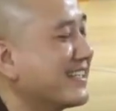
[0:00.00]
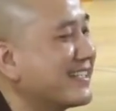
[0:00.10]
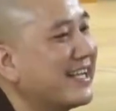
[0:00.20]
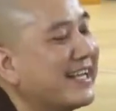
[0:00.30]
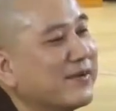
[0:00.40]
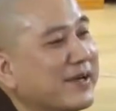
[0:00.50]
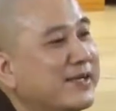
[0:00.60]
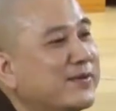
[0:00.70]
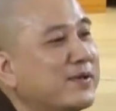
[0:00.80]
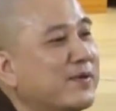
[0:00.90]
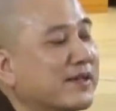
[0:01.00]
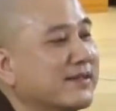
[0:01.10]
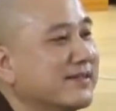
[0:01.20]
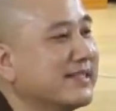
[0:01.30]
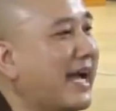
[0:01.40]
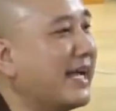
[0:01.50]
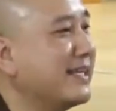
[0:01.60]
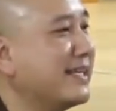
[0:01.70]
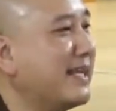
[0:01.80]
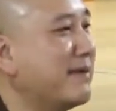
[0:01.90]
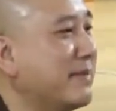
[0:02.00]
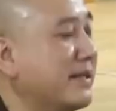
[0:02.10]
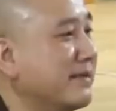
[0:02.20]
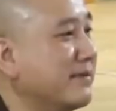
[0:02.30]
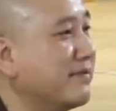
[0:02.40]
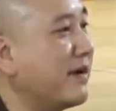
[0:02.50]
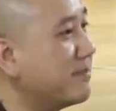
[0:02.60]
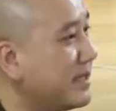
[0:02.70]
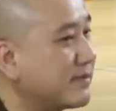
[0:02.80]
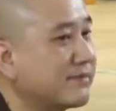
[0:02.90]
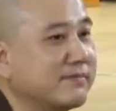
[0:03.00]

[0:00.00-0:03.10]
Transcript: Đó là ý quý hòa thượng dạy là mình phải biết.